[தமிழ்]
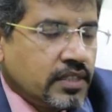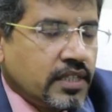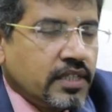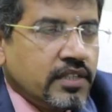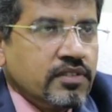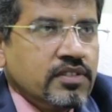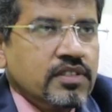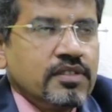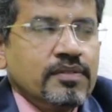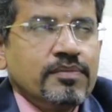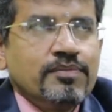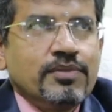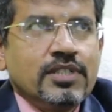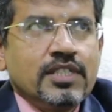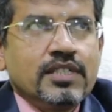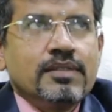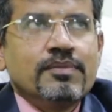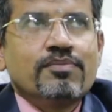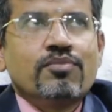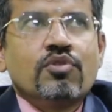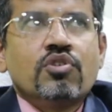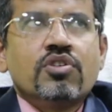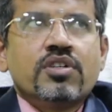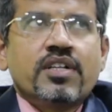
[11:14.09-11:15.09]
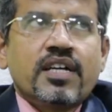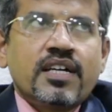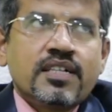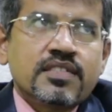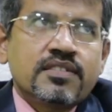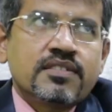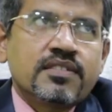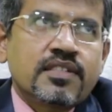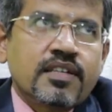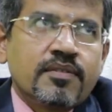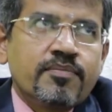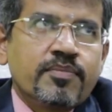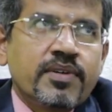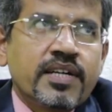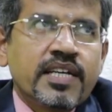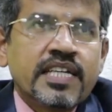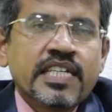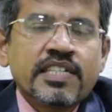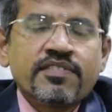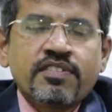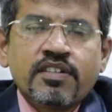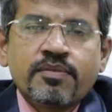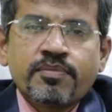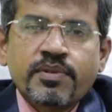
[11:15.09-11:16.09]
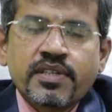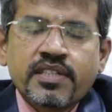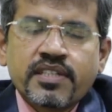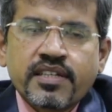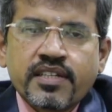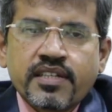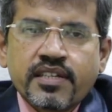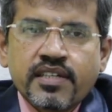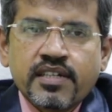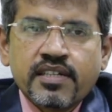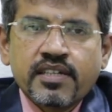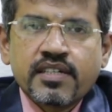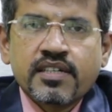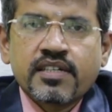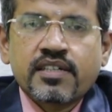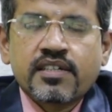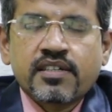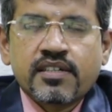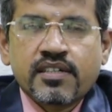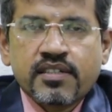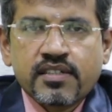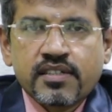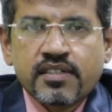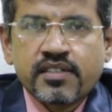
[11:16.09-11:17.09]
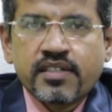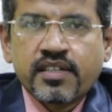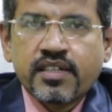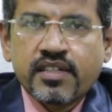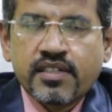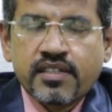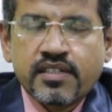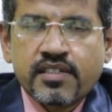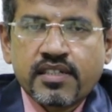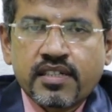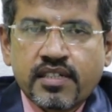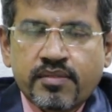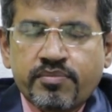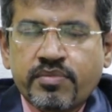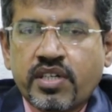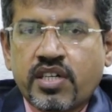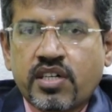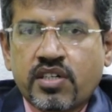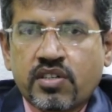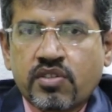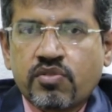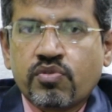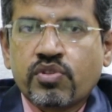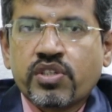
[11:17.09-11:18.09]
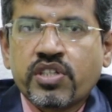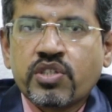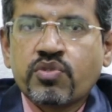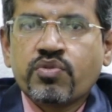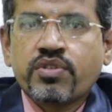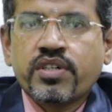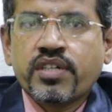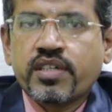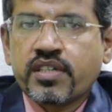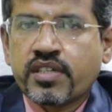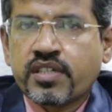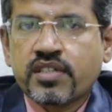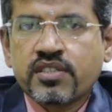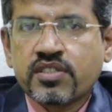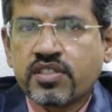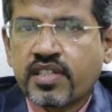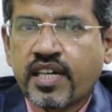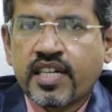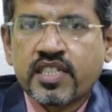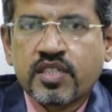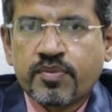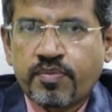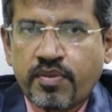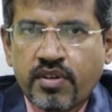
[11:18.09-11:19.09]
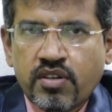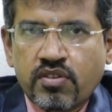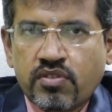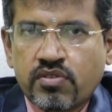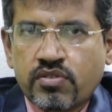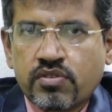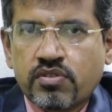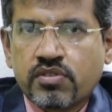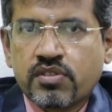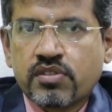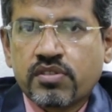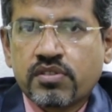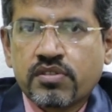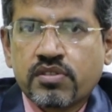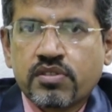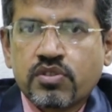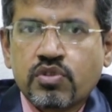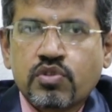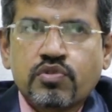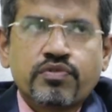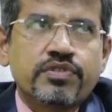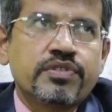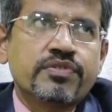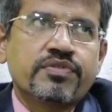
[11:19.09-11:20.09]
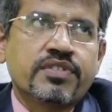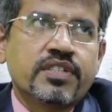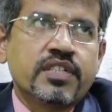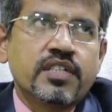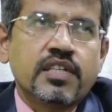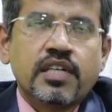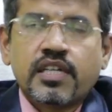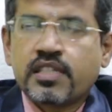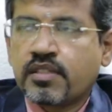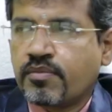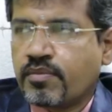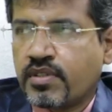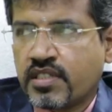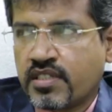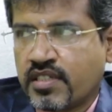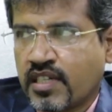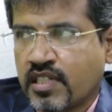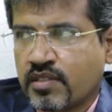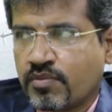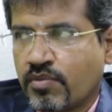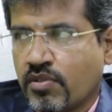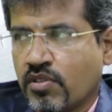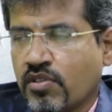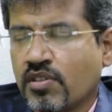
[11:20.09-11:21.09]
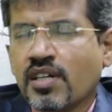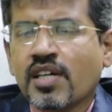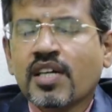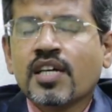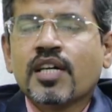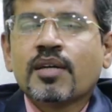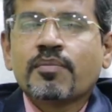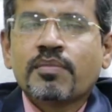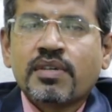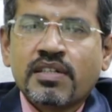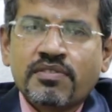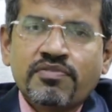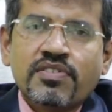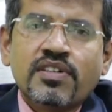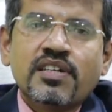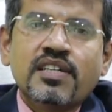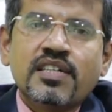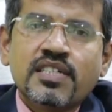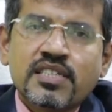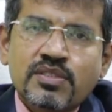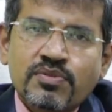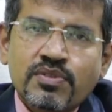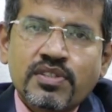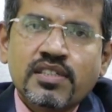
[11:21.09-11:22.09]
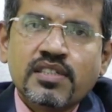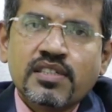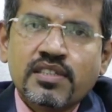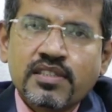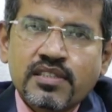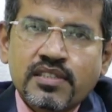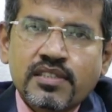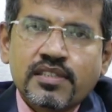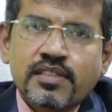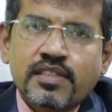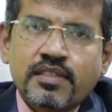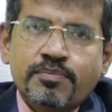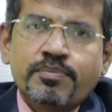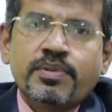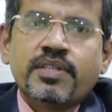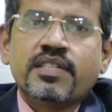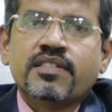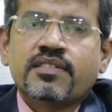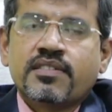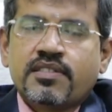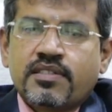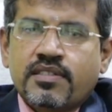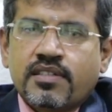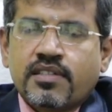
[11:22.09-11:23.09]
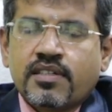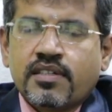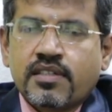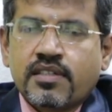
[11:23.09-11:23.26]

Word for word: அதாவது போட்டாக்ஸ் கம்பேரட்டிவாக பார்த்தீங்கன்னா கம்மியாக இருக்கும் ஒரு யூனிட்டுக்குன்னு சார்ஜ் பண்ணுறோம் ஒரு டூ ஃபிஃப்டி அந்த மாதிரி சார்ஜ் பண்ணுறோம் பட் ஃபில்லர்ஸ் வந்து டிபெண்ட்ஸ்